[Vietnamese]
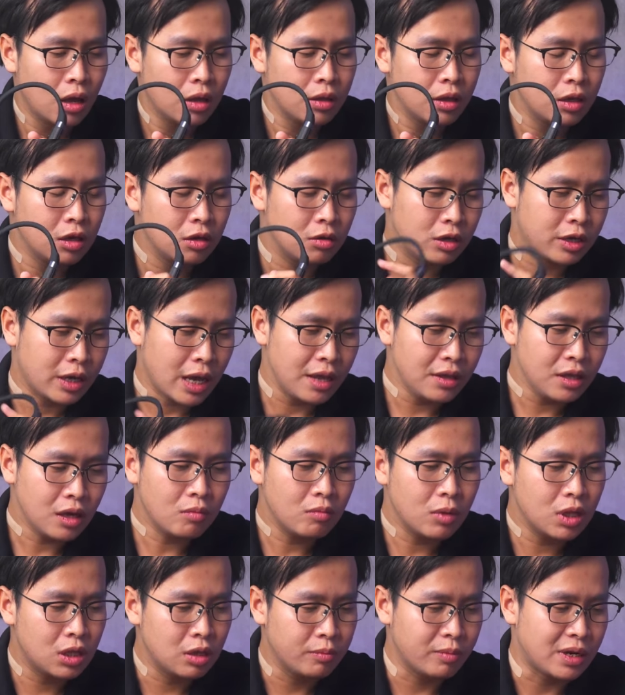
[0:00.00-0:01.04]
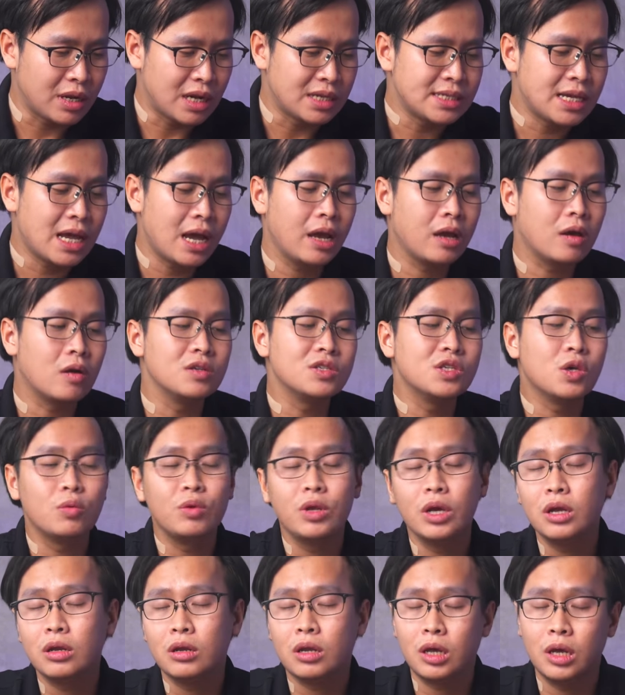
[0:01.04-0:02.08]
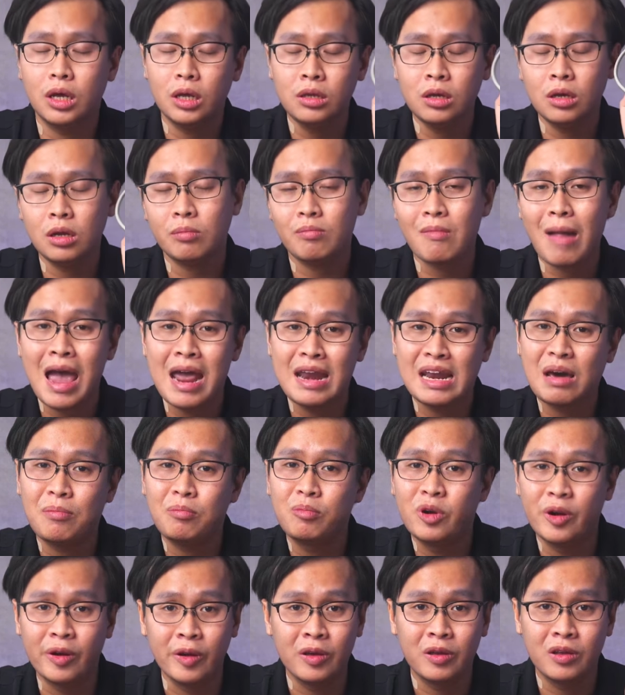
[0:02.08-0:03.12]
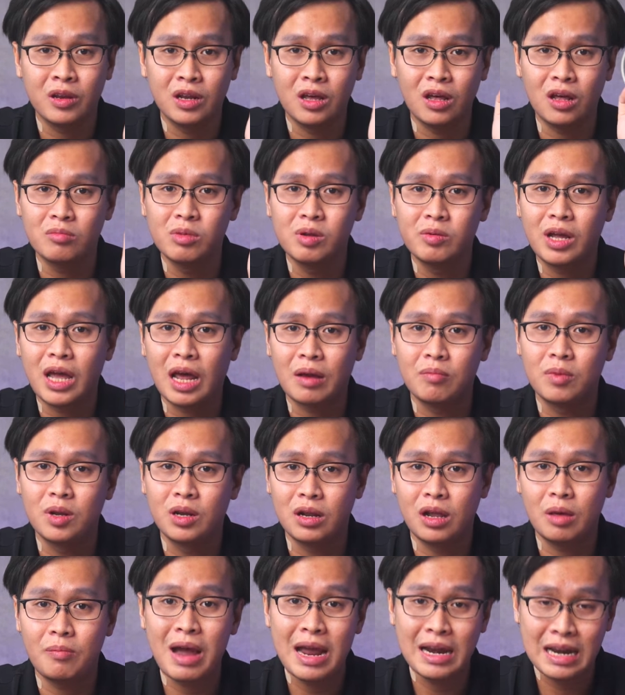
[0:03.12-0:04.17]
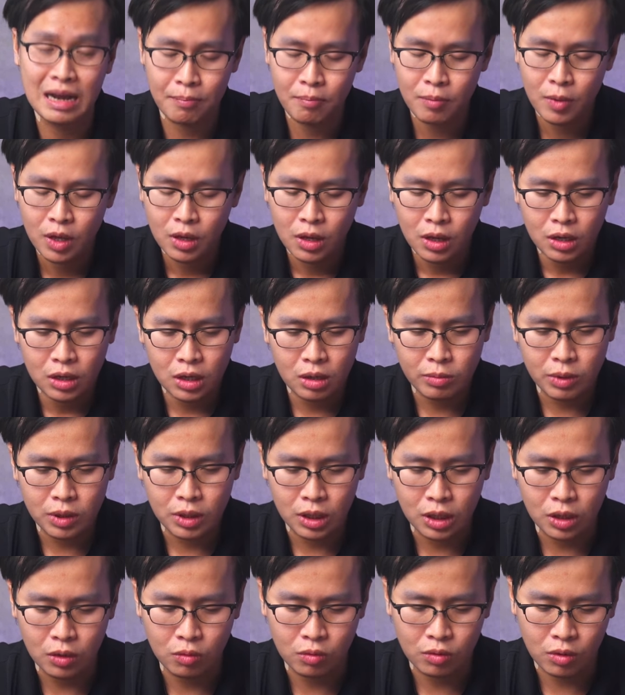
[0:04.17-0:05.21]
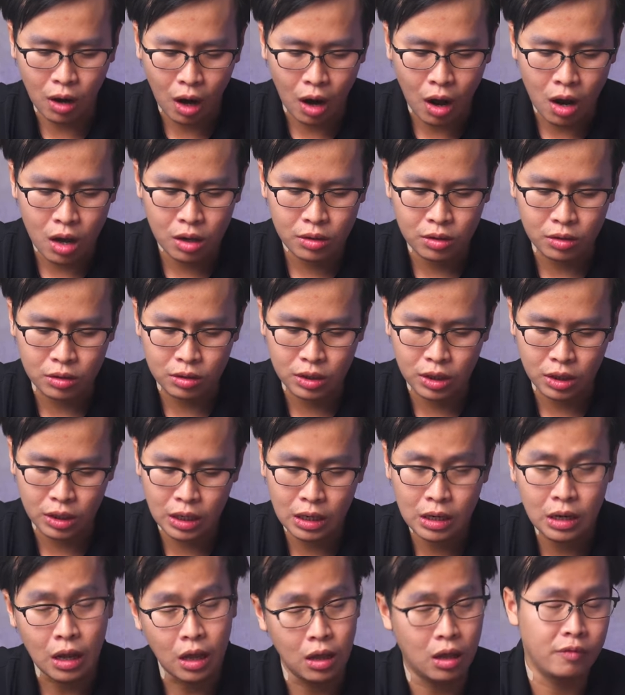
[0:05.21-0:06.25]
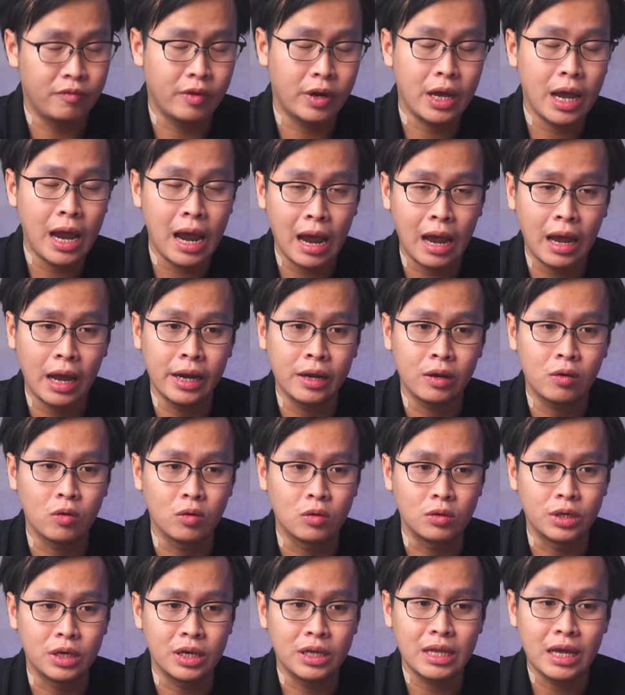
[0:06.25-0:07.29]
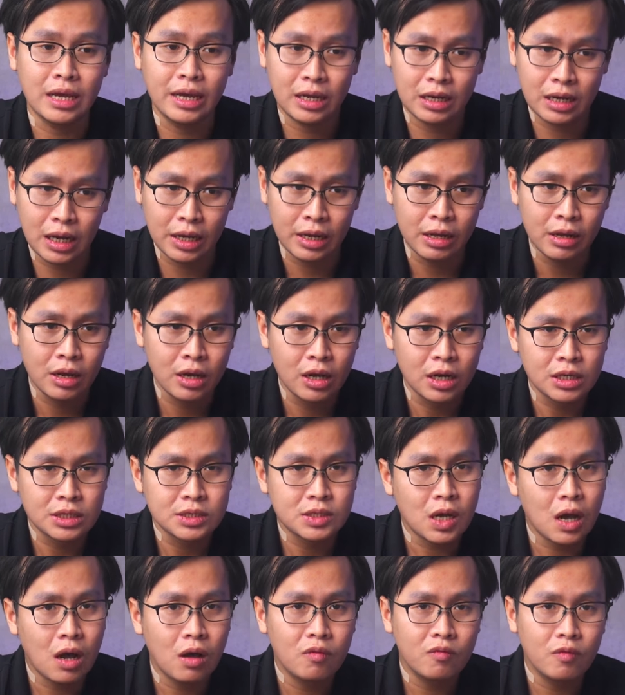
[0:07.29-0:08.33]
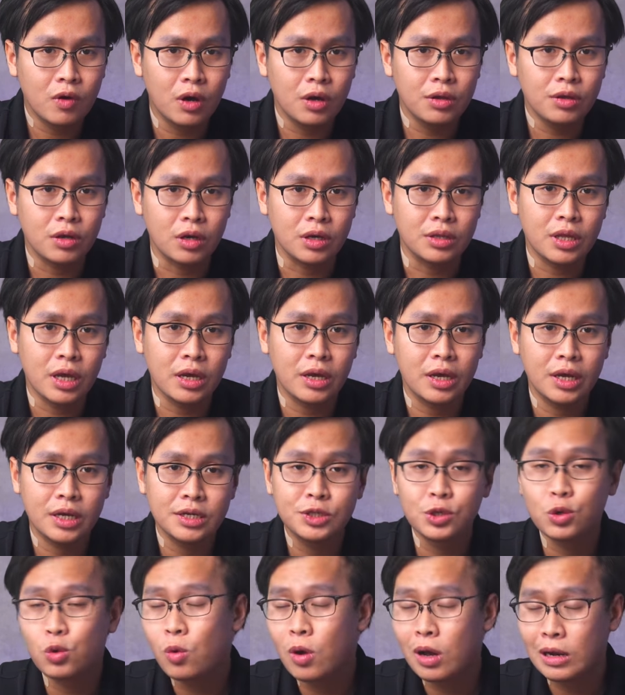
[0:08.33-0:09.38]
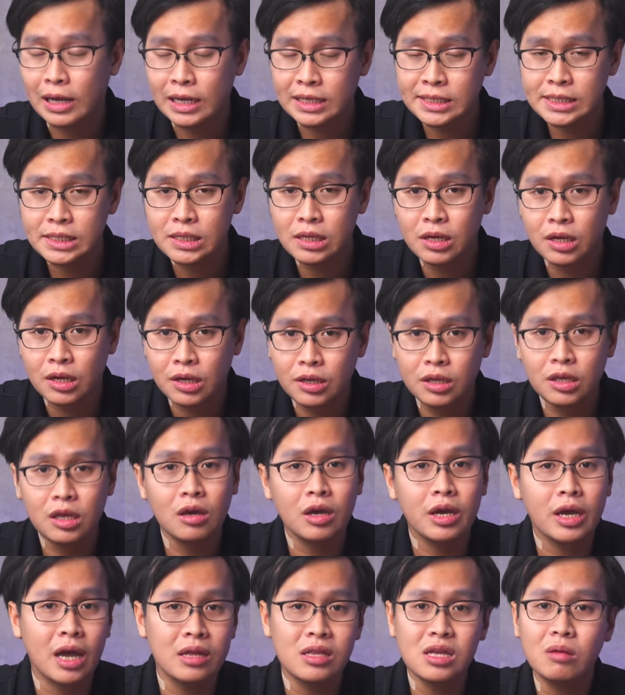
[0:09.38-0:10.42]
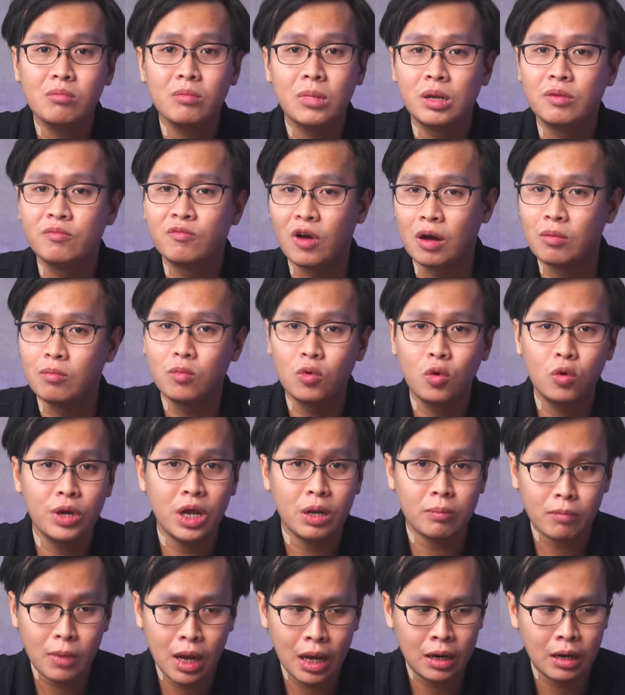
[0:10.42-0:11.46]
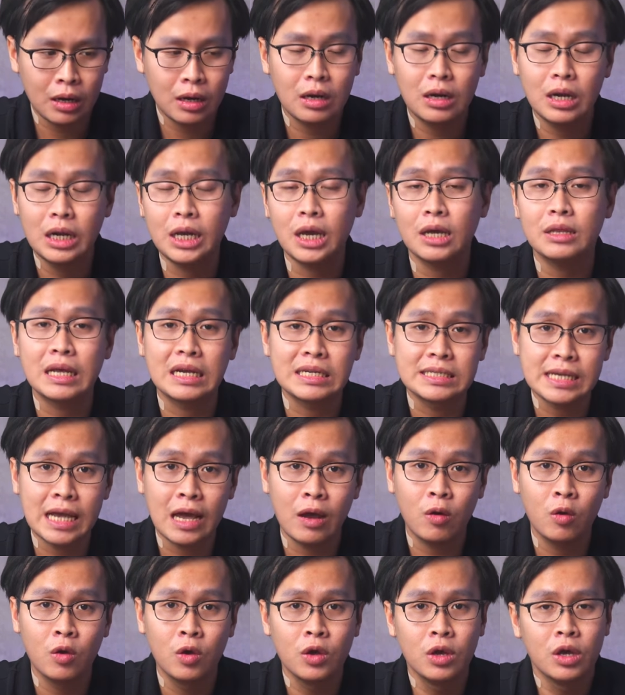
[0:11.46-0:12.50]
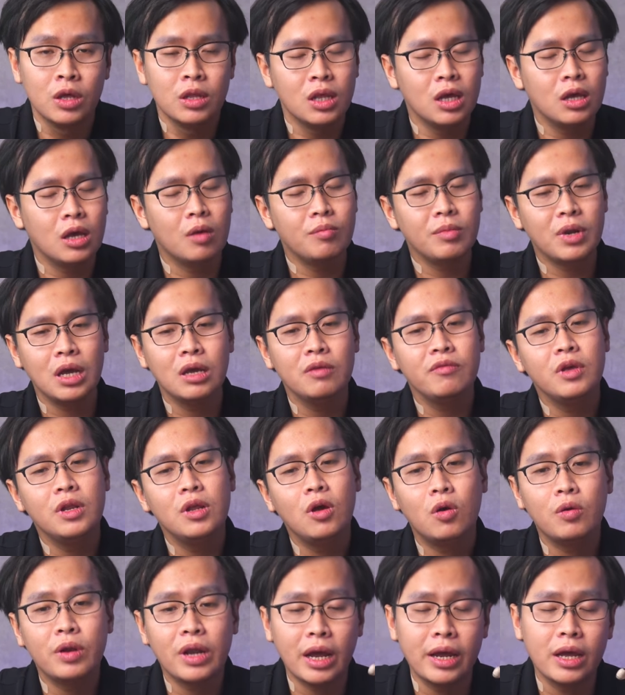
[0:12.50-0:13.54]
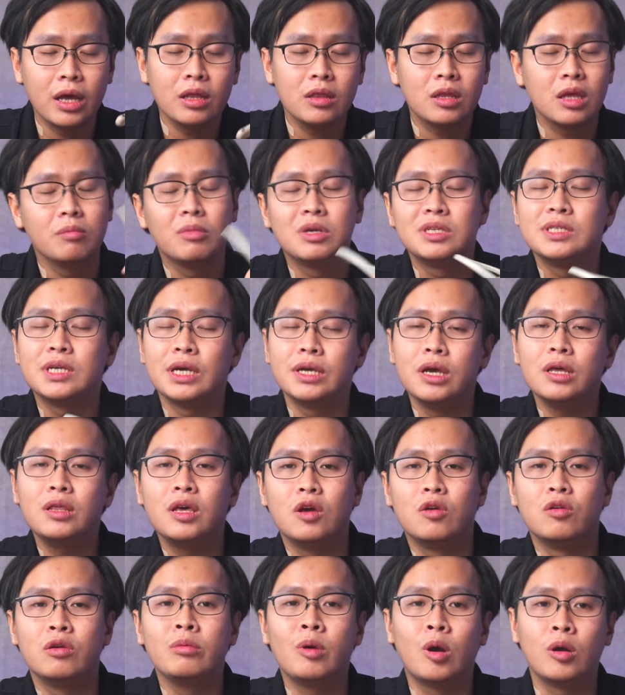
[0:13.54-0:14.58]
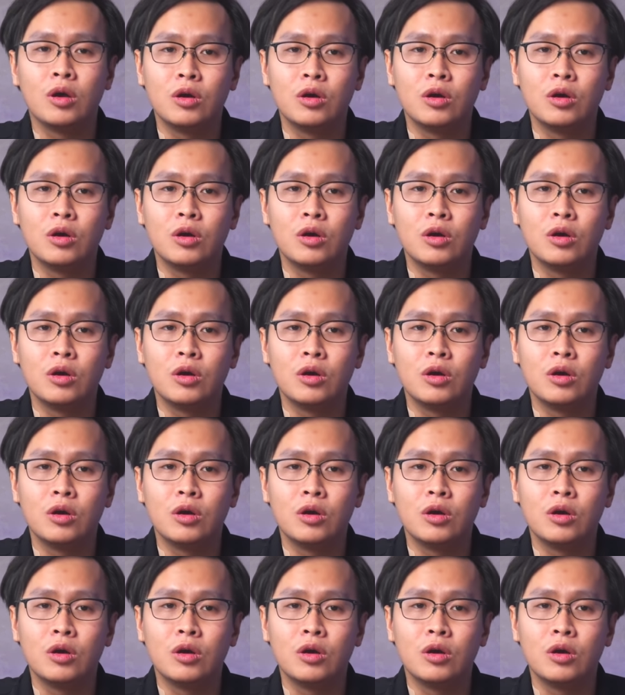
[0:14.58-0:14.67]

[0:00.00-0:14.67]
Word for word: Thì cá nhân mình thì mình đã xài con Sony này ít nhất là ba năm rồi, nó ở bên cạnh mình là ba năm, nên mình hiểu rõ được những cái lợi và cái hại của những cái tai nghe này so với những cái tai nghe True Wireless. Nhưng cá nhân mình vẫn mua neckband, lý do tại sao? Thì hôm nay video này á, thì mình sẽ giới thiệu với mọi